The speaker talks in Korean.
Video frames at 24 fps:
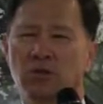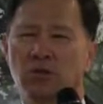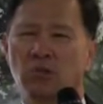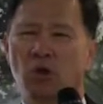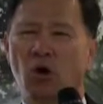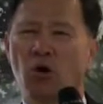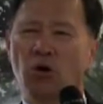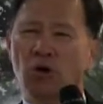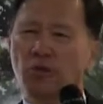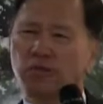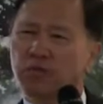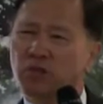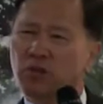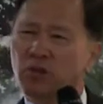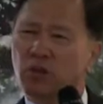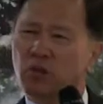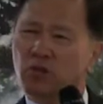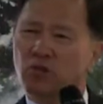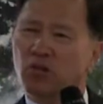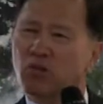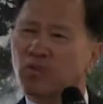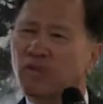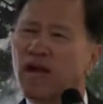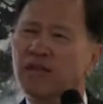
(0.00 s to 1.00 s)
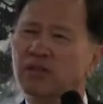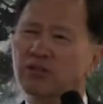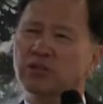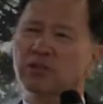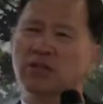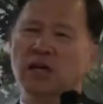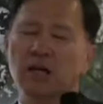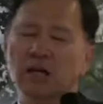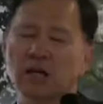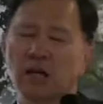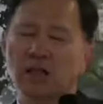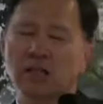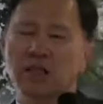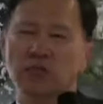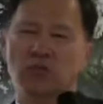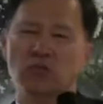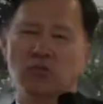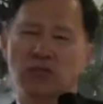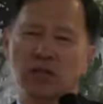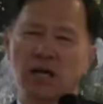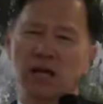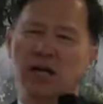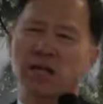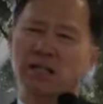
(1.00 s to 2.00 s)
여러분들도
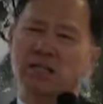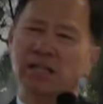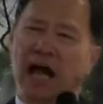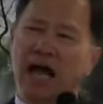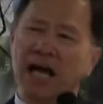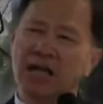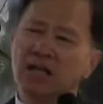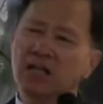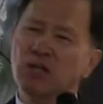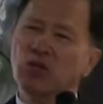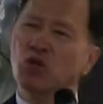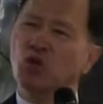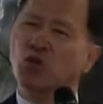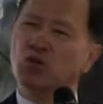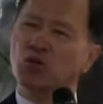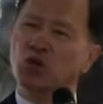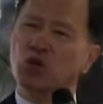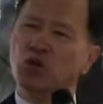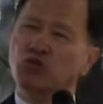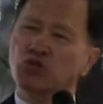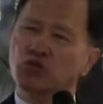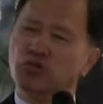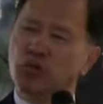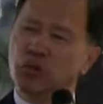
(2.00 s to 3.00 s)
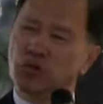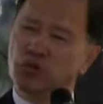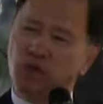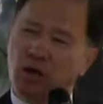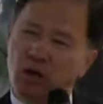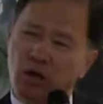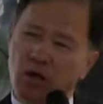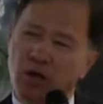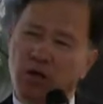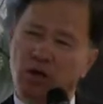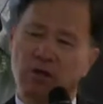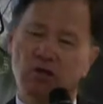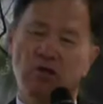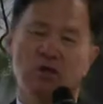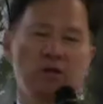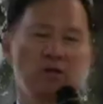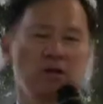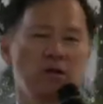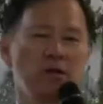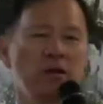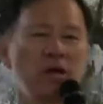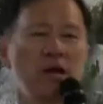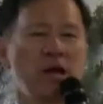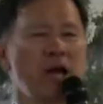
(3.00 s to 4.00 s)
마찬가지로다가 나를 고쳐주셔서
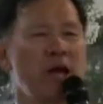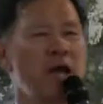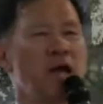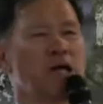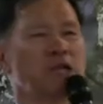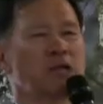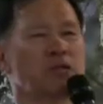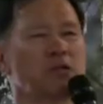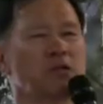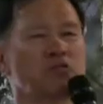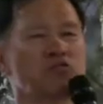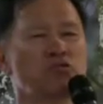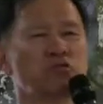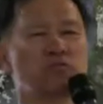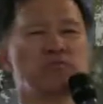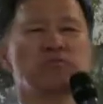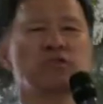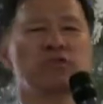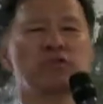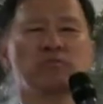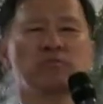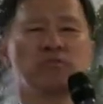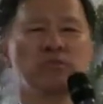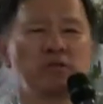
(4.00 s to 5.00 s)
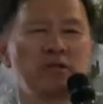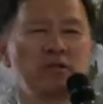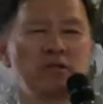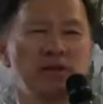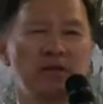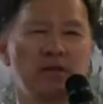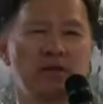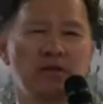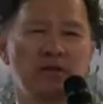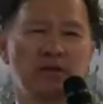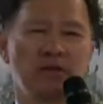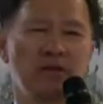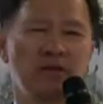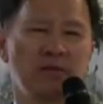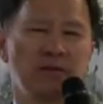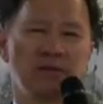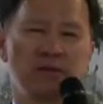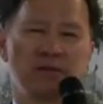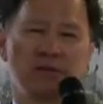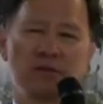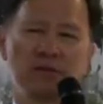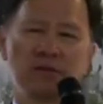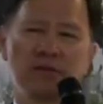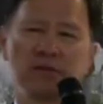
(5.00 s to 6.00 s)
해야 될 줄 믿습니다.
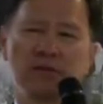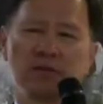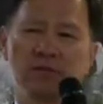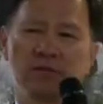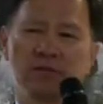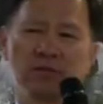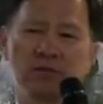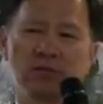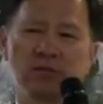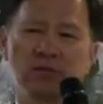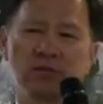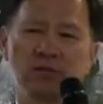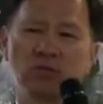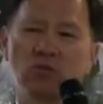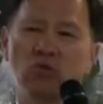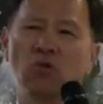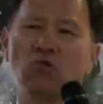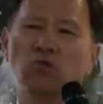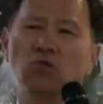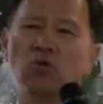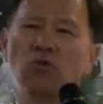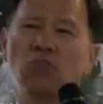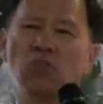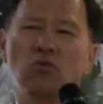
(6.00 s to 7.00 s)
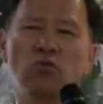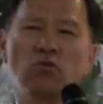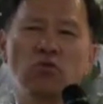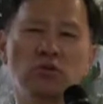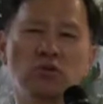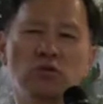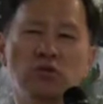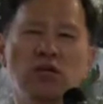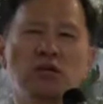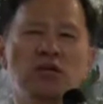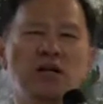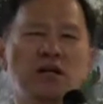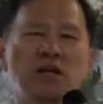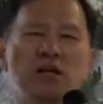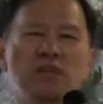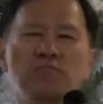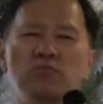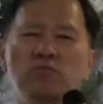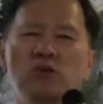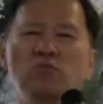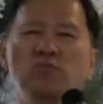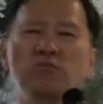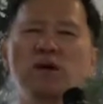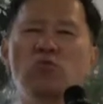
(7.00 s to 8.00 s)
성경 보고 이
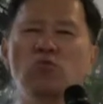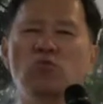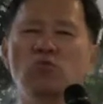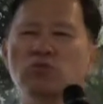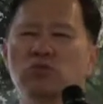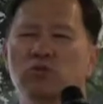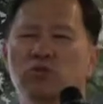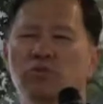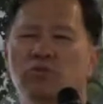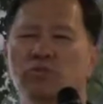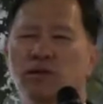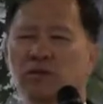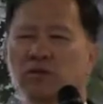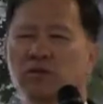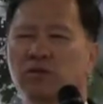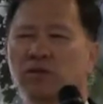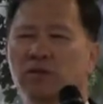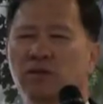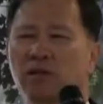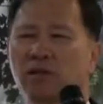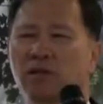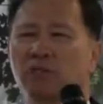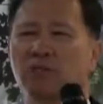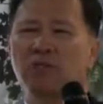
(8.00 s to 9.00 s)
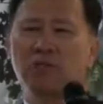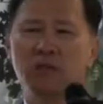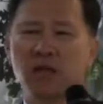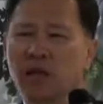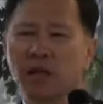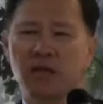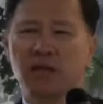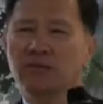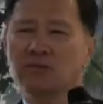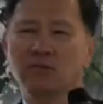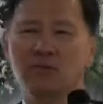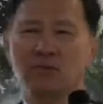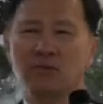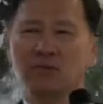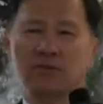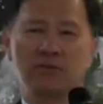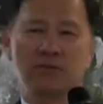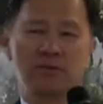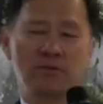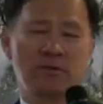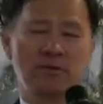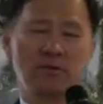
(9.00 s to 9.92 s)
사람들만 고침받았네. 그게 아니요.